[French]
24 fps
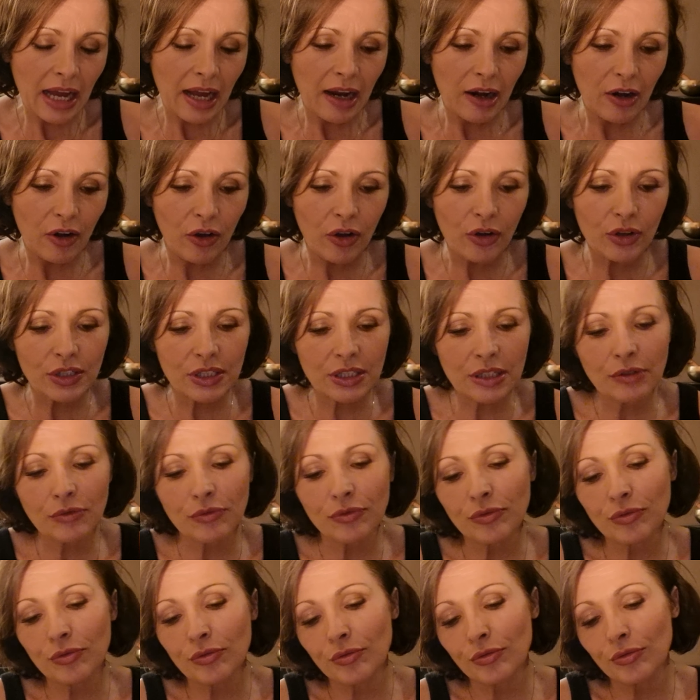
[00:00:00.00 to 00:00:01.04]
Alors, si
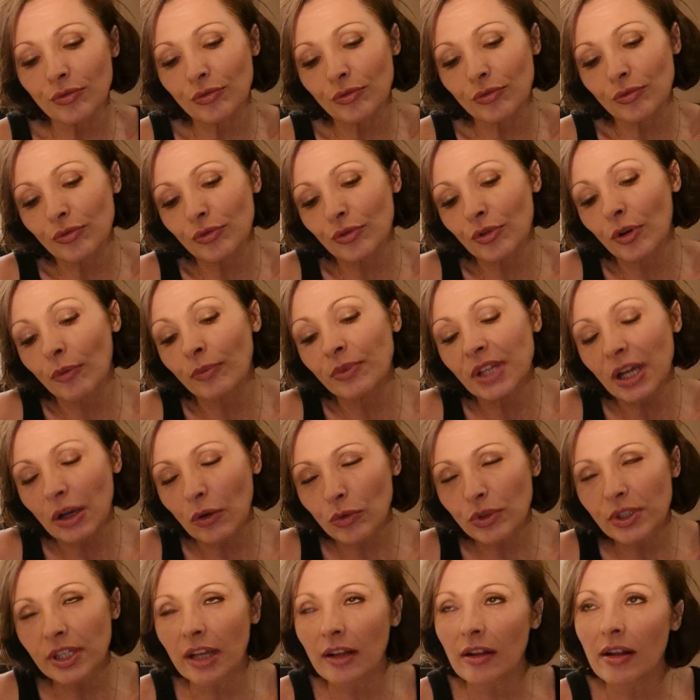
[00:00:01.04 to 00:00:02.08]
vous, comme ça
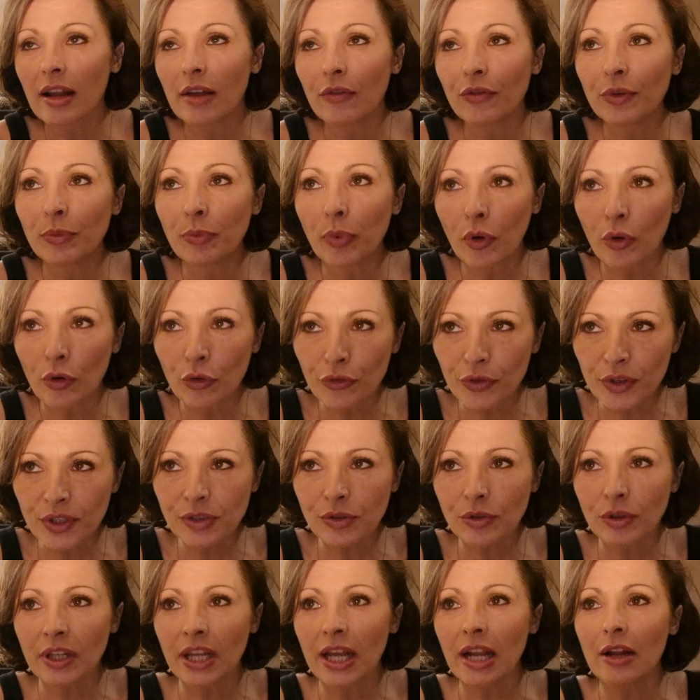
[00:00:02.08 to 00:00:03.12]
concerne la vie
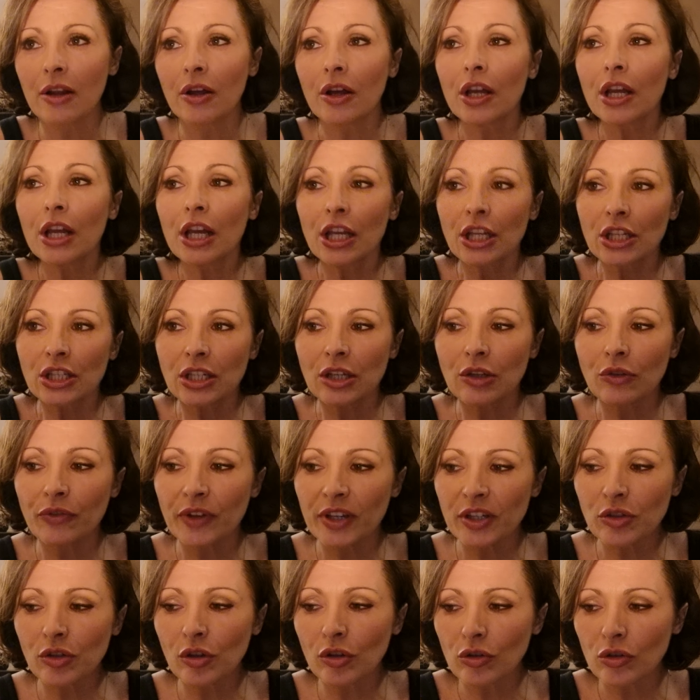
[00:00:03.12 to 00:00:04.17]
professionnelle, c'est une
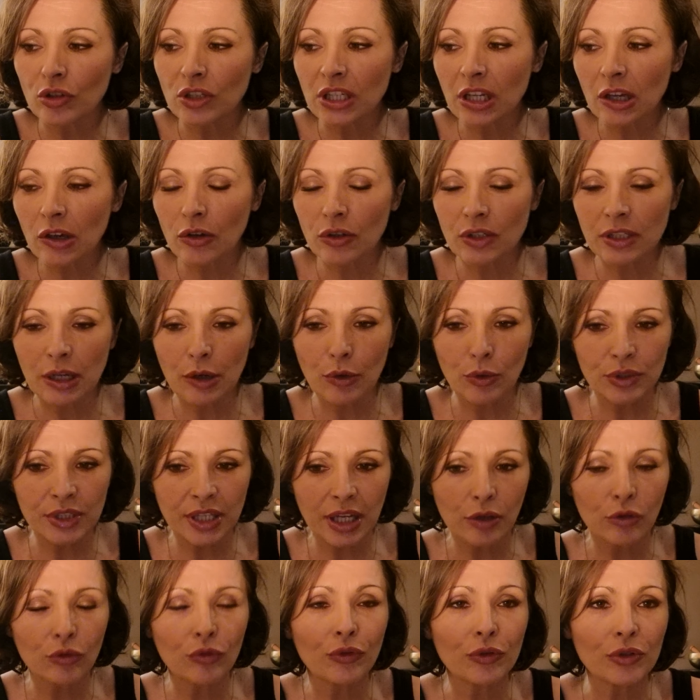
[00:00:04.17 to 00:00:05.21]
façon de dire que ça
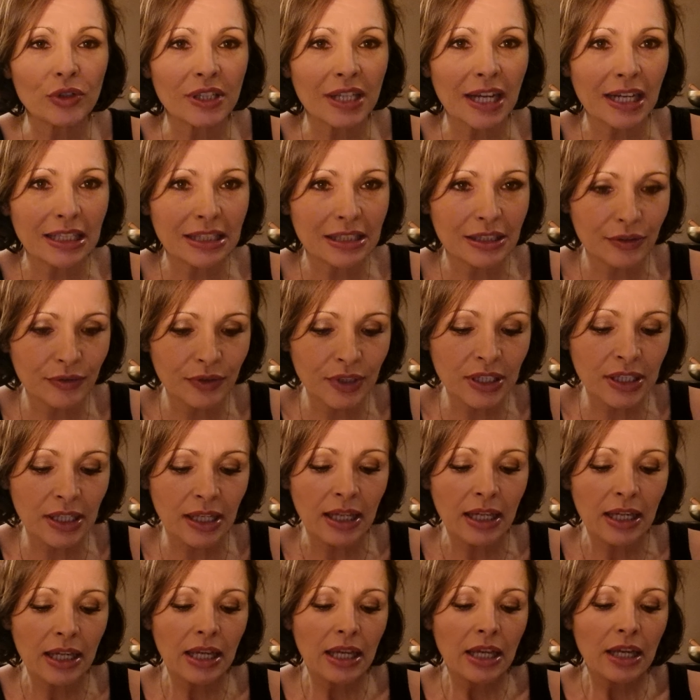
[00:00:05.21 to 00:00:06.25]
concerne vos activités.
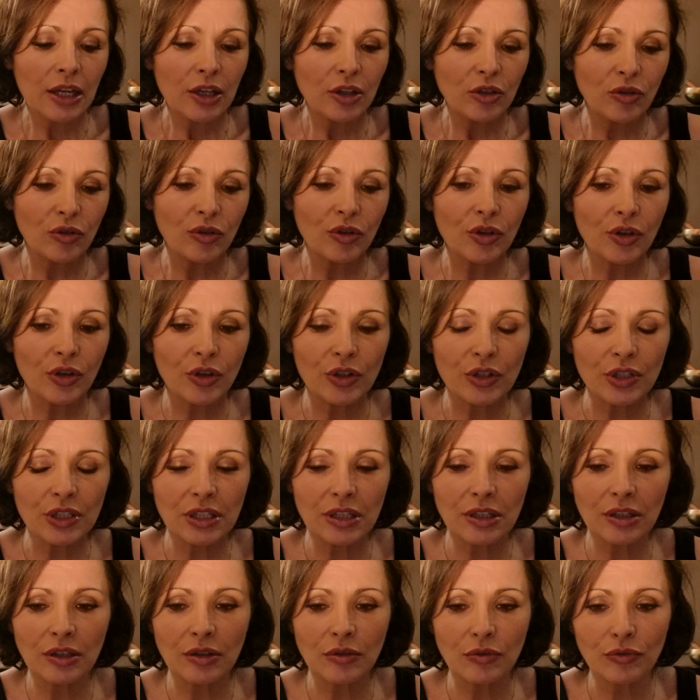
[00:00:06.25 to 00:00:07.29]
Donc, euh,
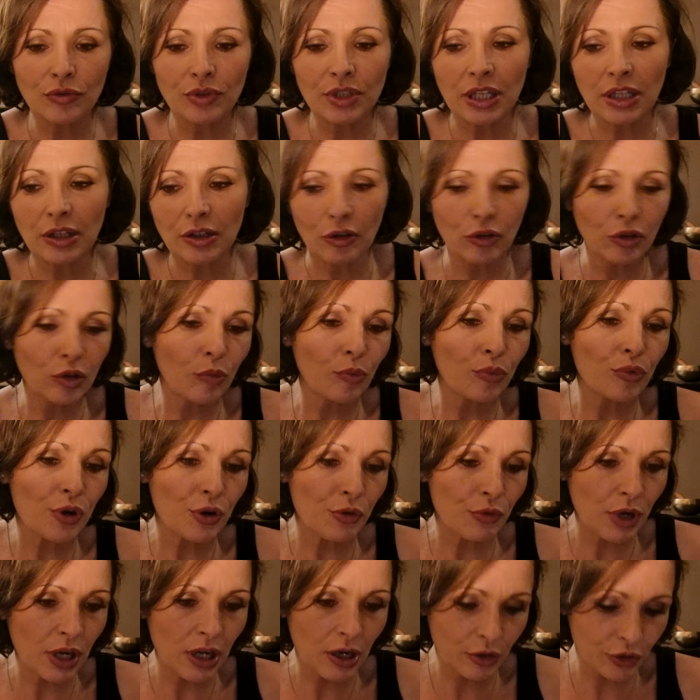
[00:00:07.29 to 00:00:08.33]
si vous êtes en emploi
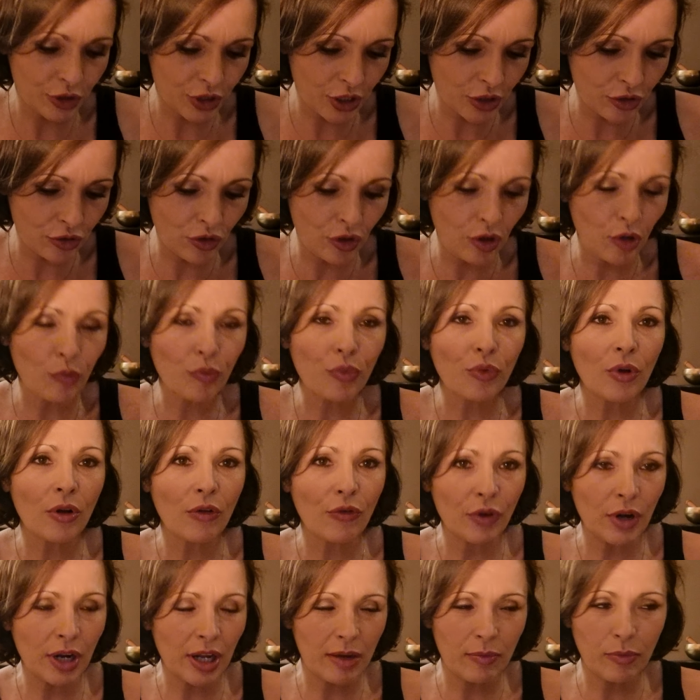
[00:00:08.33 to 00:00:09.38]
ou à la recherche de l'emploi,
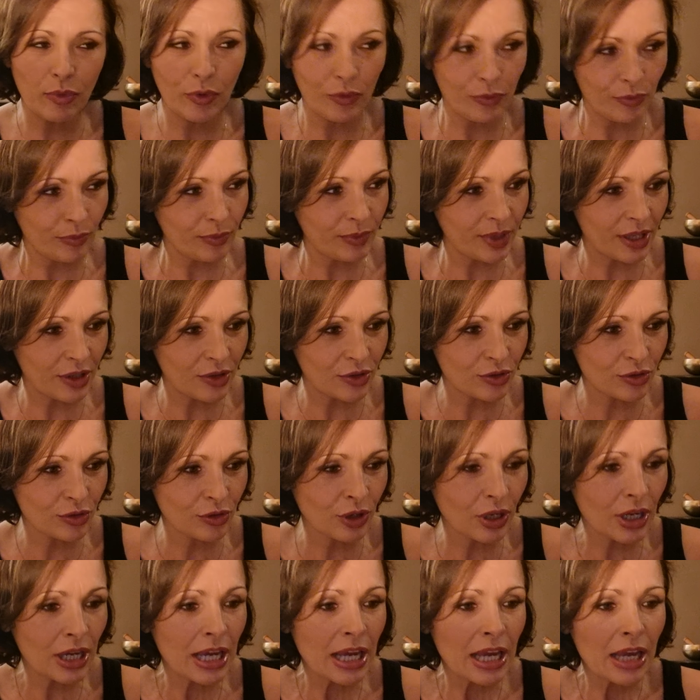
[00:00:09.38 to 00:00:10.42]
voilà, bon, bien
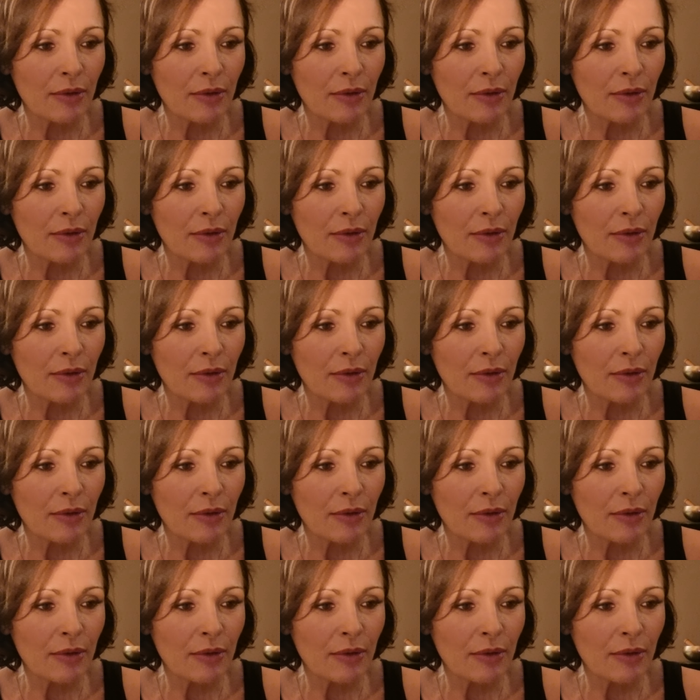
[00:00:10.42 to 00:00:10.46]
sûr.